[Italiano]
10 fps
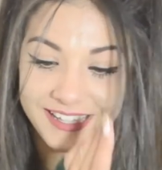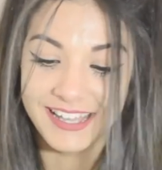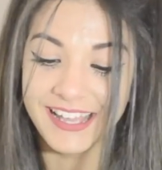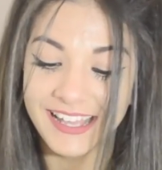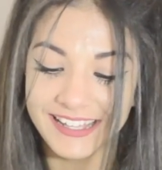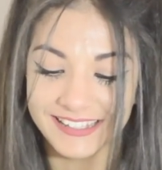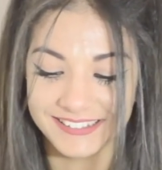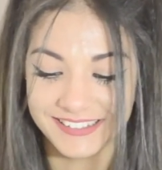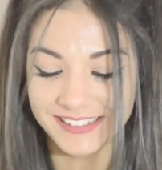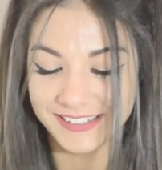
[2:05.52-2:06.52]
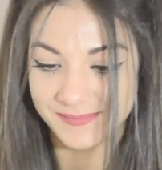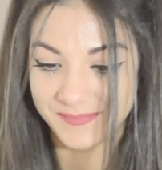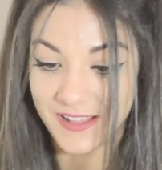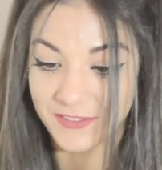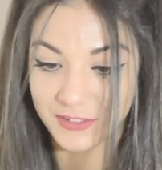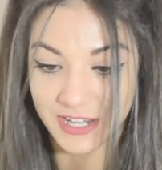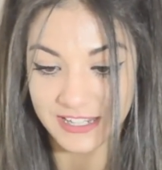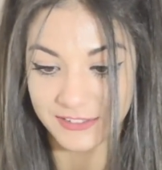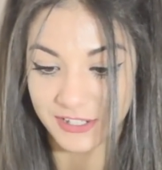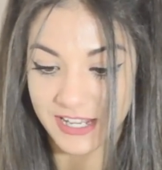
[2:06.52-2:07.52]
e niente, ora
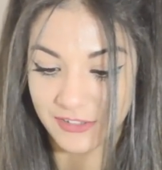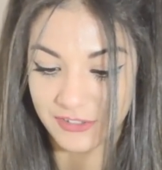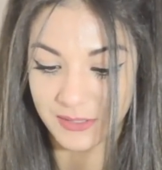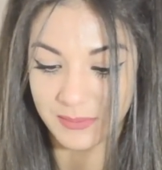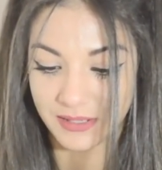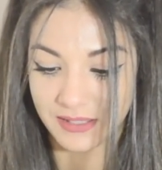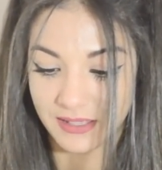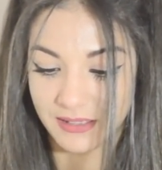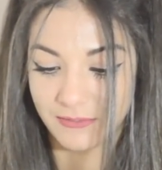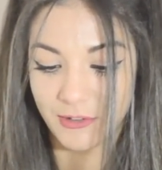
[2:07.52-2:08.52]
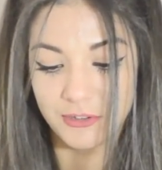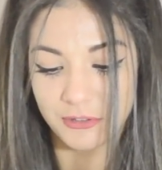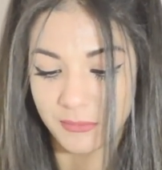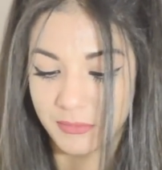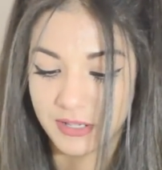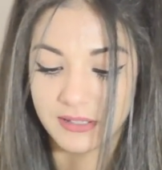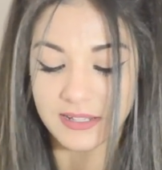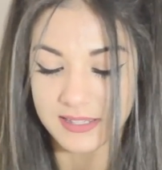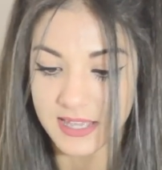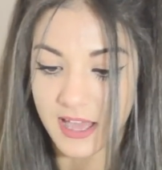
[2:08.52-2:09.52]
le andrò a leggere perché voglio troppo
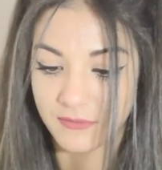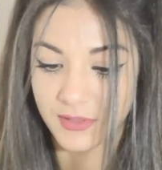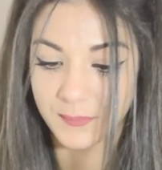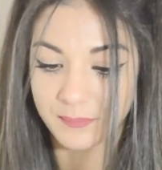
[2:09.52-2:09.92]
ringraziarvi.